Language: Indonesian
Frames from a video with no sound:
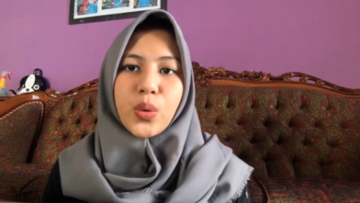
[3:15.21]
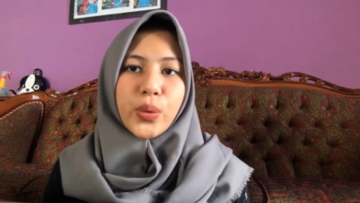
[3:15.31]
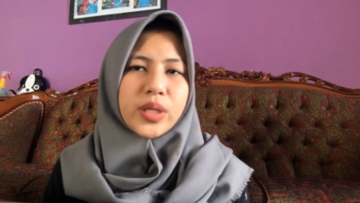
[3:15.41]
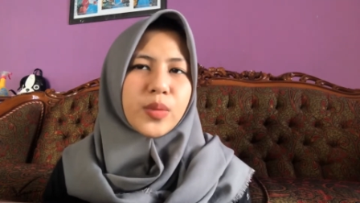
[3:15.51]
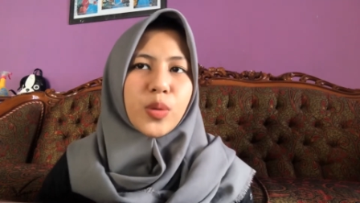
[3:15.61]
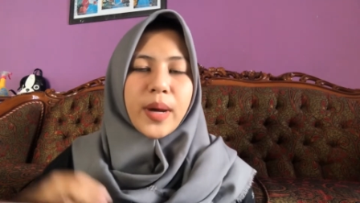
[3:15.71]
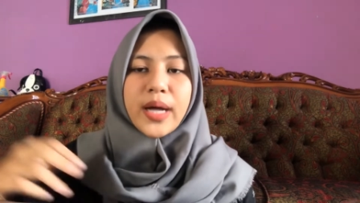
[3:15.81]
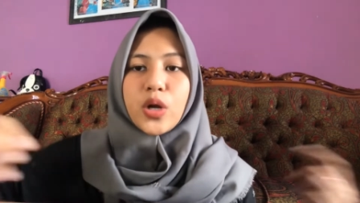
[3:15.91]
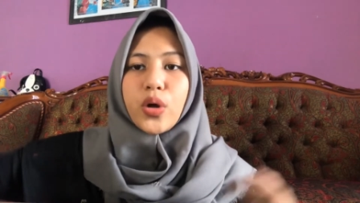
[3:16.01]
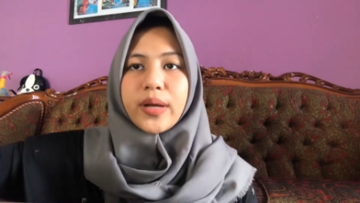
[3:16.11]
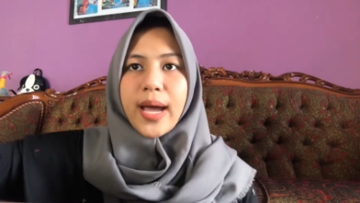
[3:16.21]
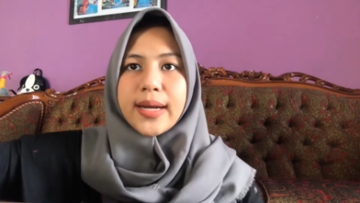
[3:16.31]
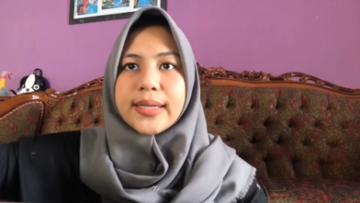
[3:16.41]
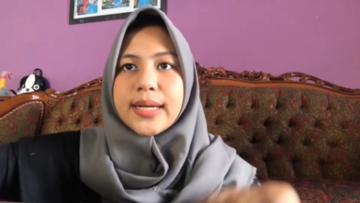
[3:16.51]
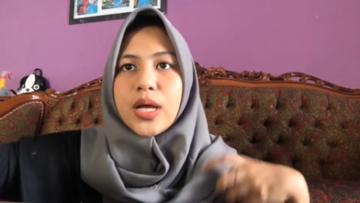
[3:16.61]
Kulit merupakan
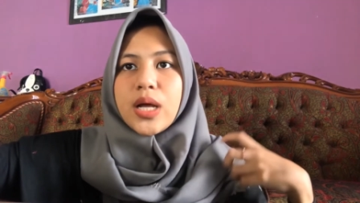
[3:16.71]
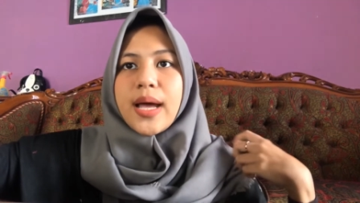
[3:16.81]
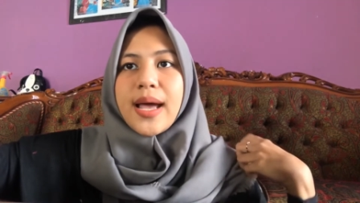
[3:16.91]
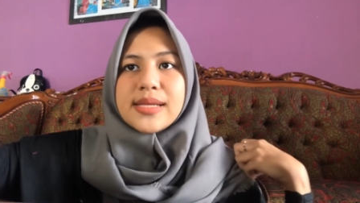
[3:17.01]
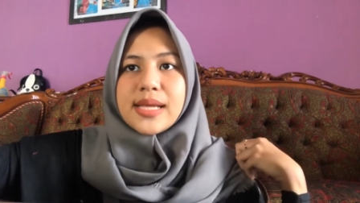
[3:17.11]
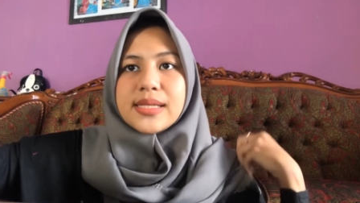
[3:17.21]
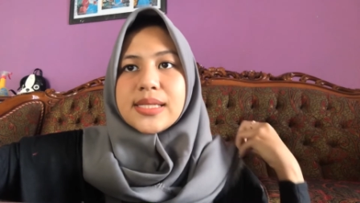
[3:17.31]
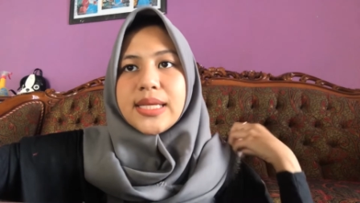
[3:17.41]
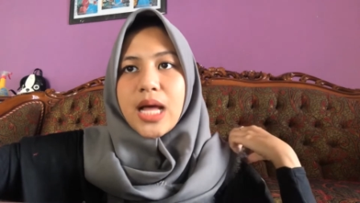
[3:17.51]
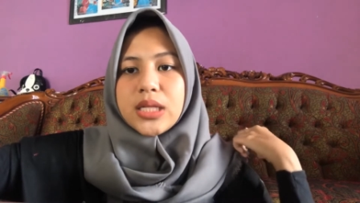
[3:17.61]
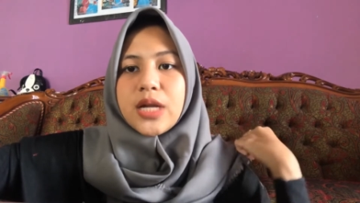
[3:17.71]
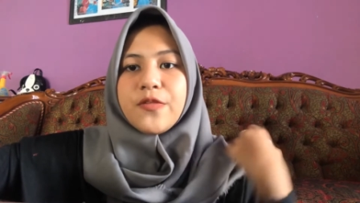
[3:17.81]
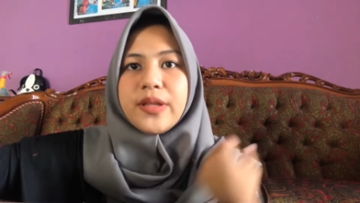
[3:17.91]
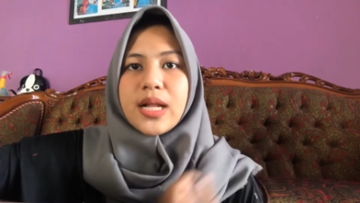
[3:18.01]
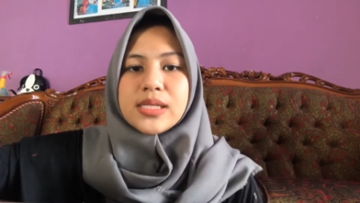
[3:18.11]
organ esensial dan
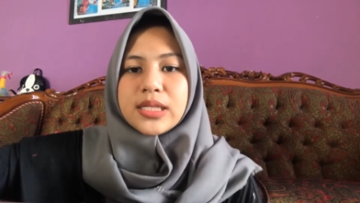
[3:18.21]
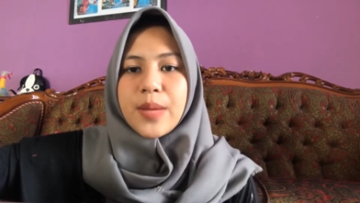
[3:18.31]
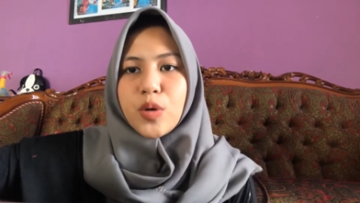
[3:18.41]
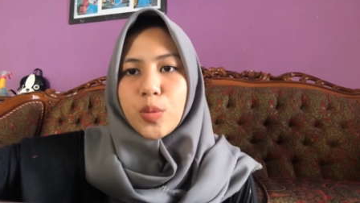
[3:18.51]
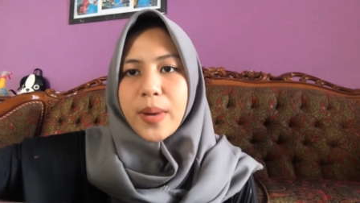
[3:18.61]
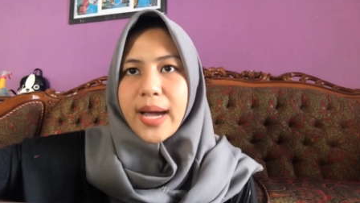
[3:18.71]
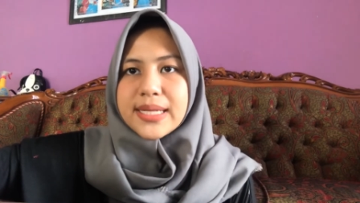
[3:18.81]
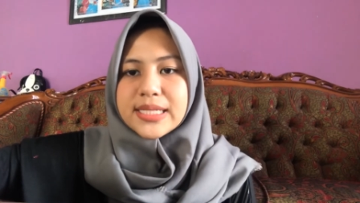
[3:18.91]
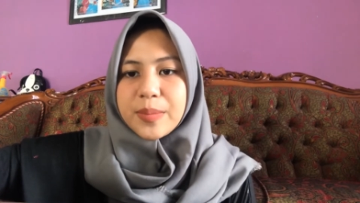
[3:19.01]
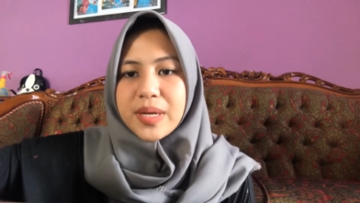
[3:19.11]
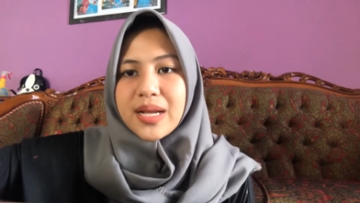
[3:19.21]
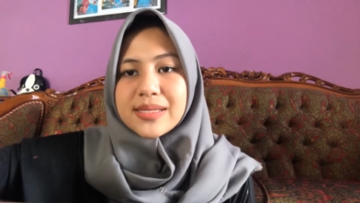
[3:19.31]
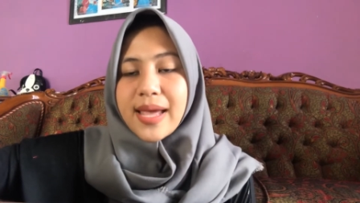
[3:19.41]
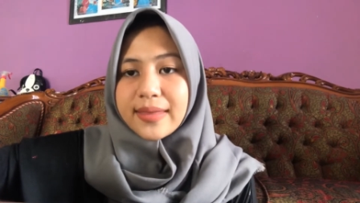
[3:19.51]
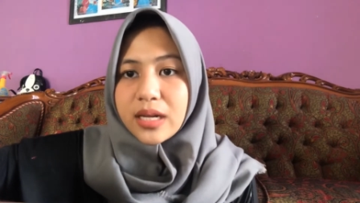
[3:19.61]
vital serta merupakan cermin
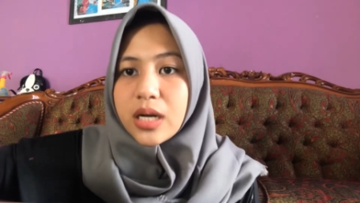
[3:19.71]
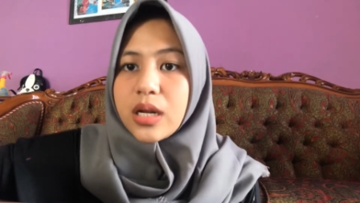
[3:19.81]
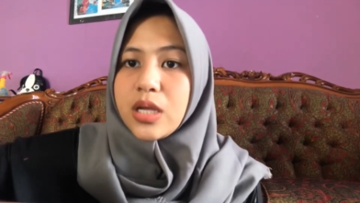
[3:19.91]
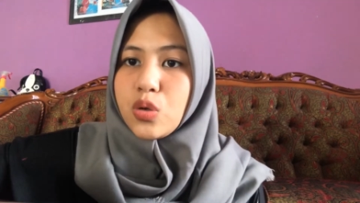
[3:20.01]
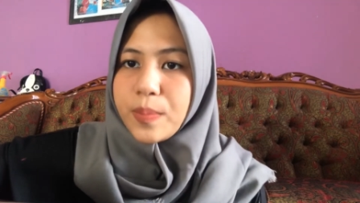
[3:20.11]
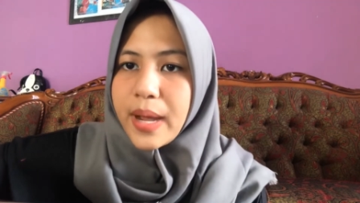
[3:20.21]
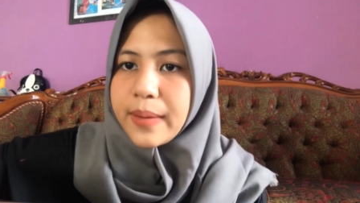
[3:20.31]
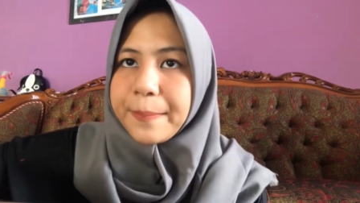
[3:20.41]
kesehatan dan kehidupan.